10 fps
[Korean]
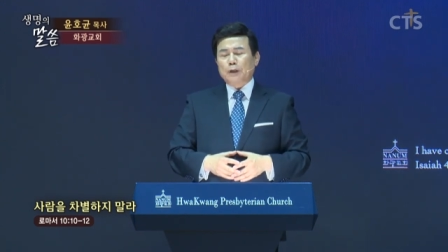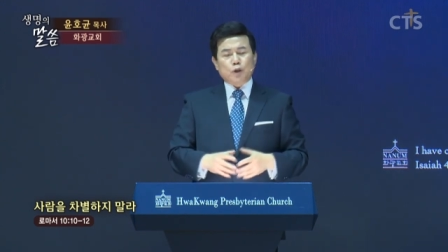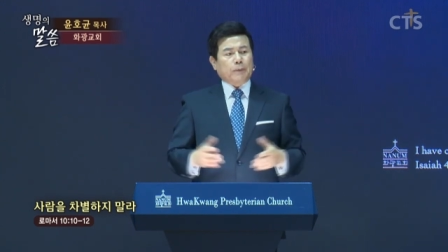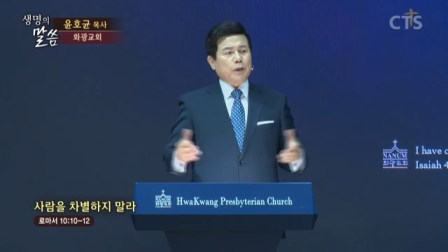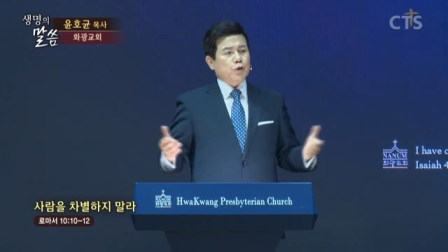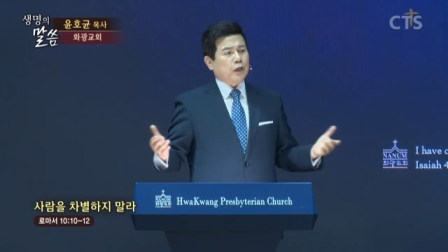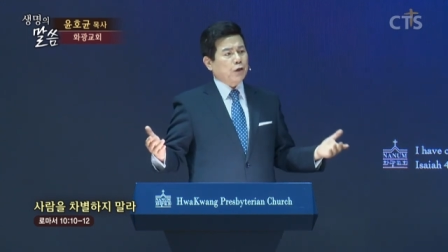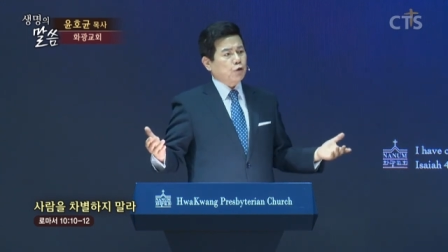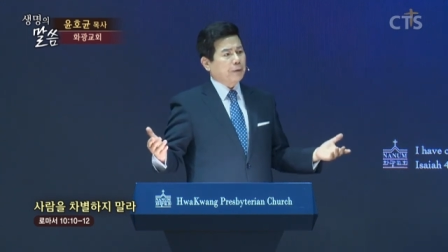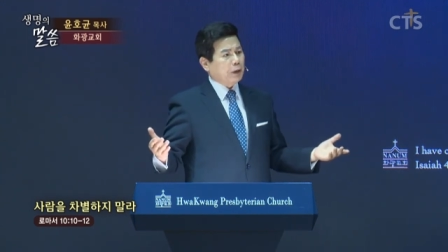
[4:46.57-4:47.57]
이 사람들이
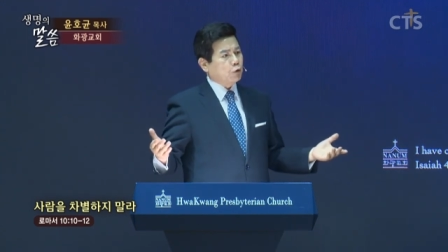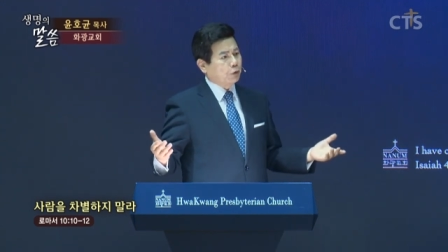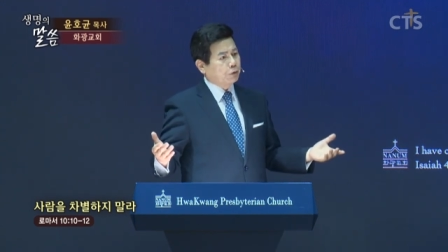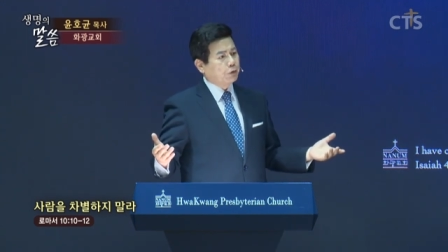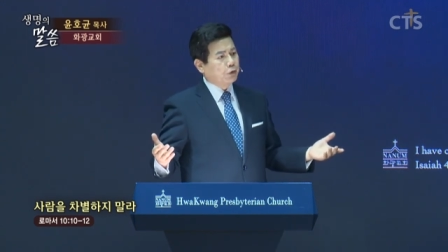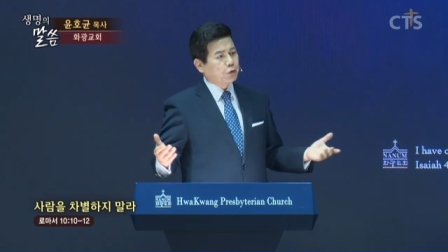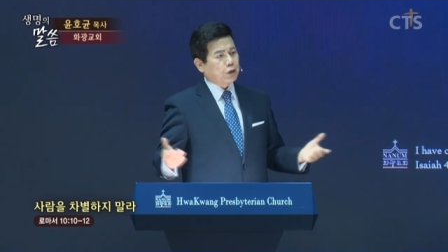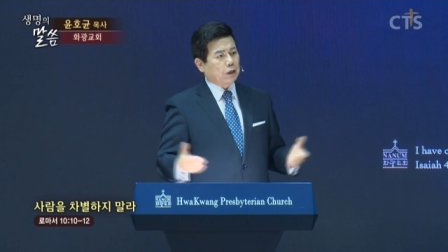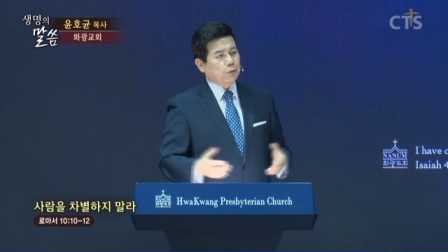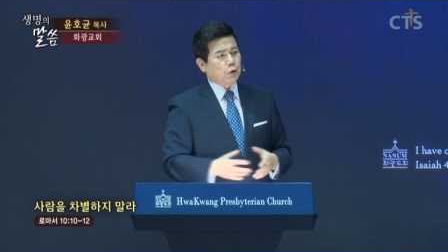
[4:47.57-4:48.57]
상처받았던
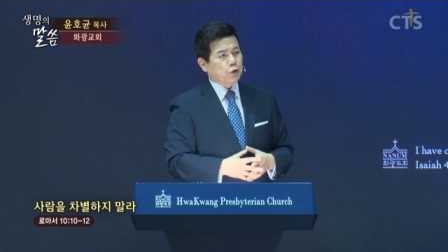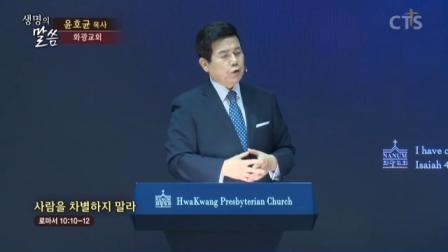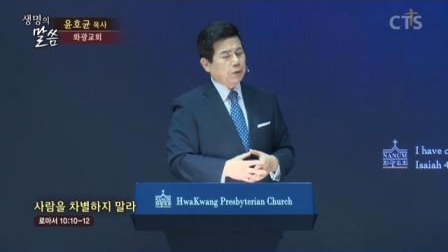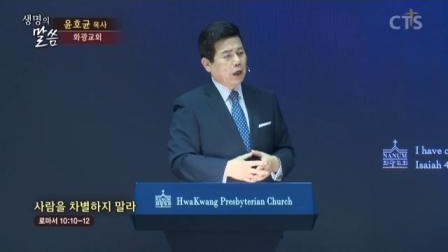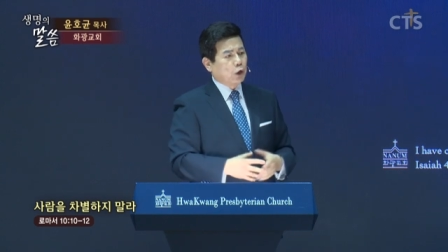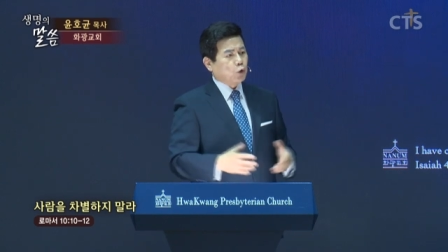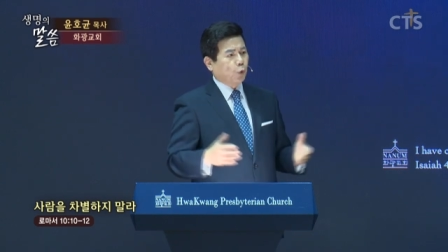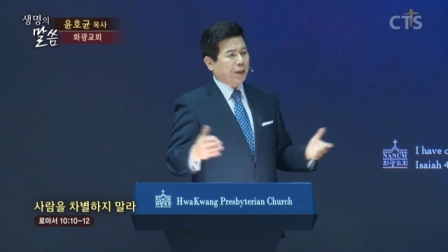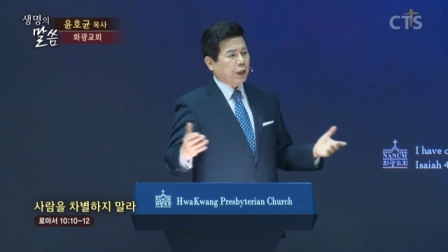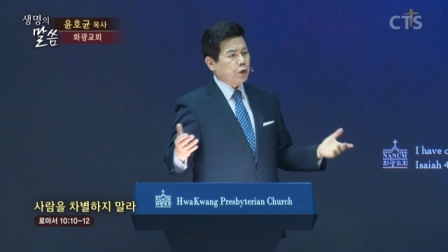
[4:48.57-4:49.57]
사람들이었습니다.
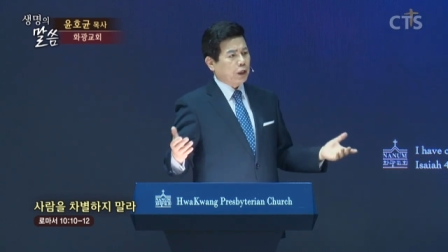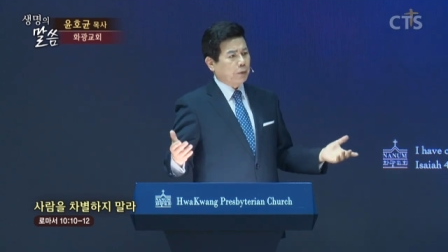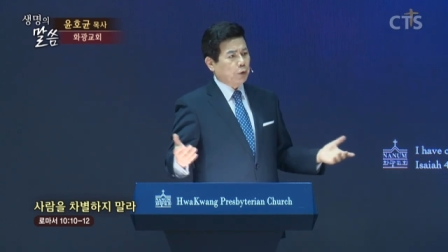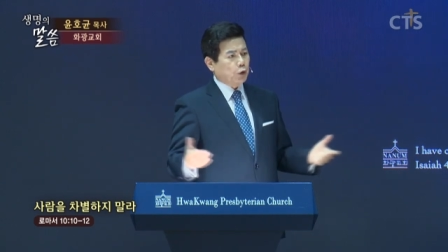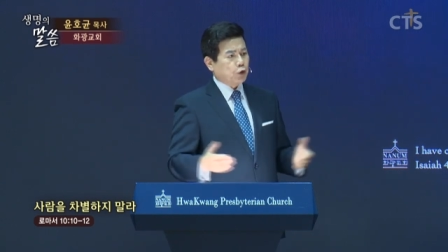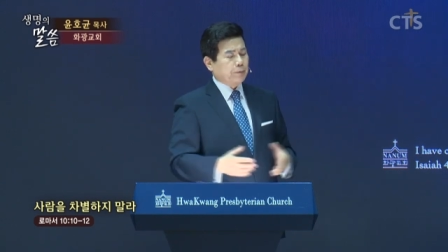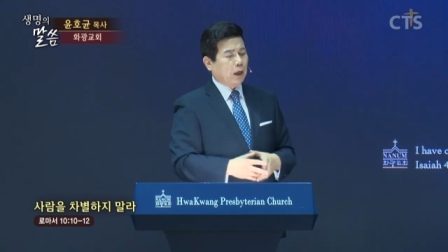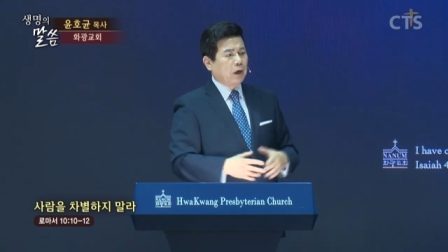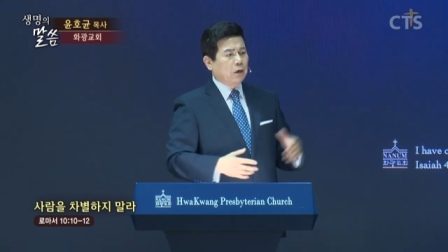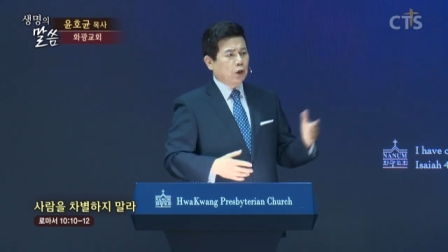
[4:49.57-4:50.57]
소외된
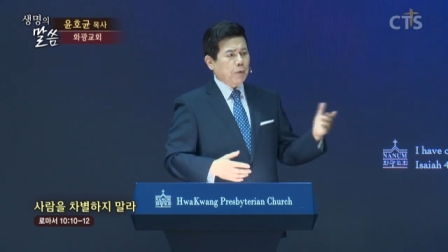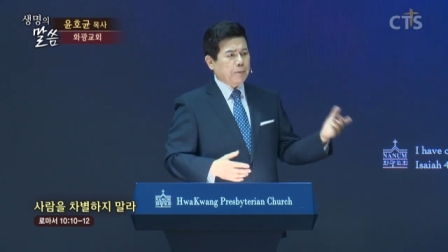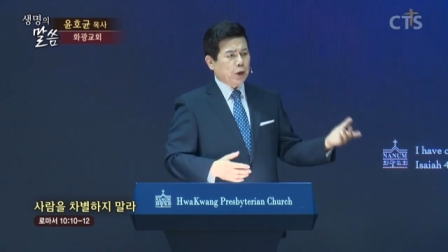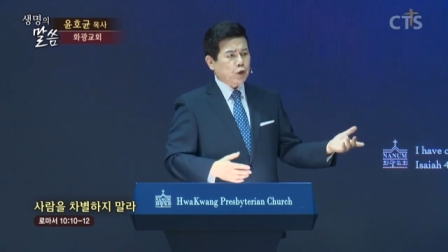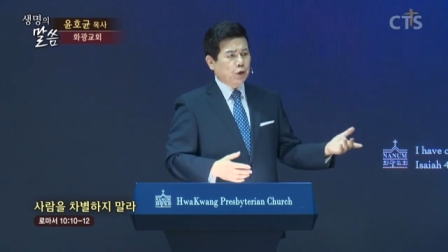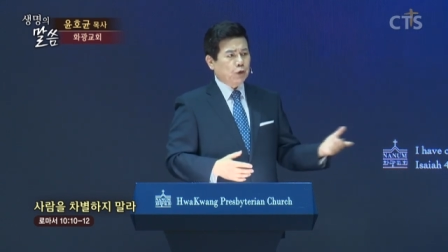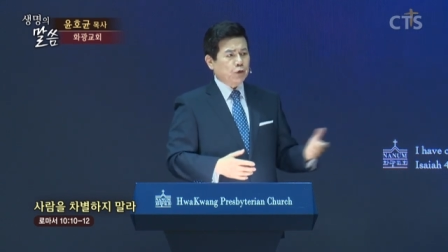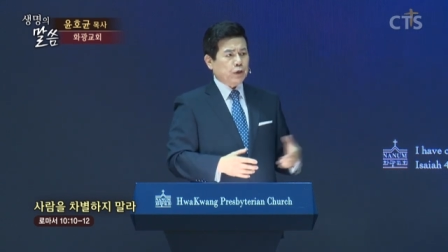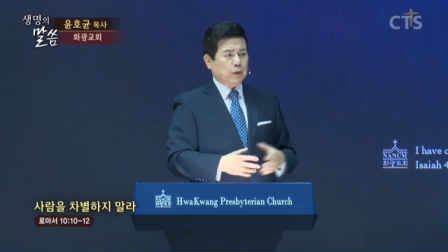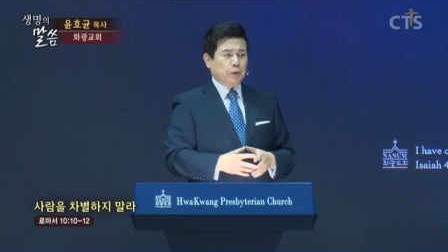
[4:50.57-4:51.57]
사람들이었습니다. 의뢰편에 서
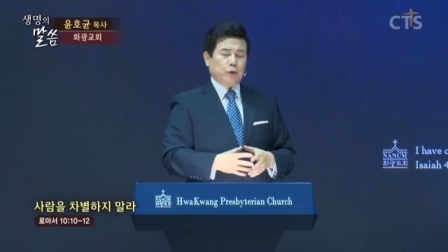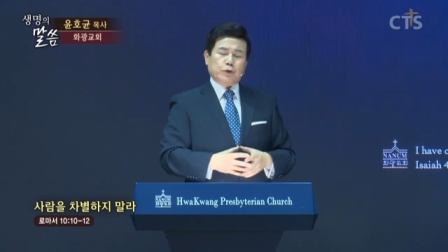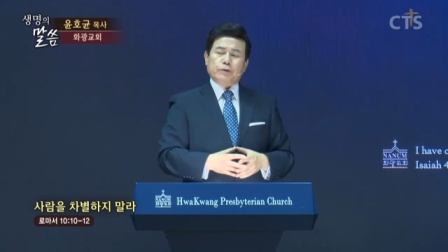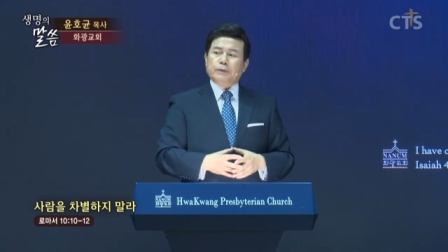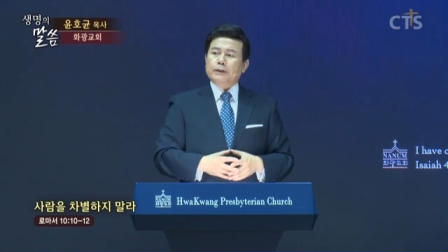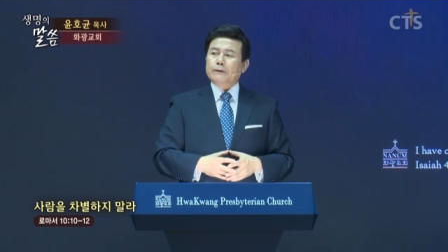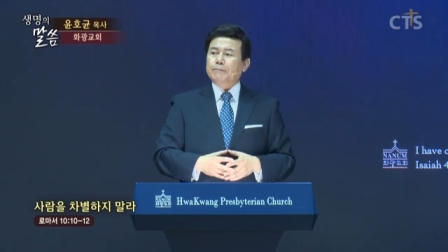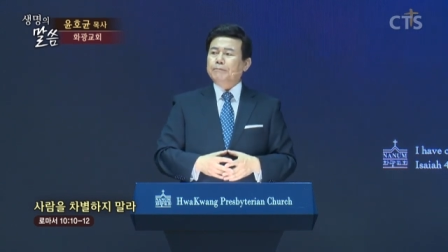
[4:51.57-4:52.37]
있던 사람들이었습니다.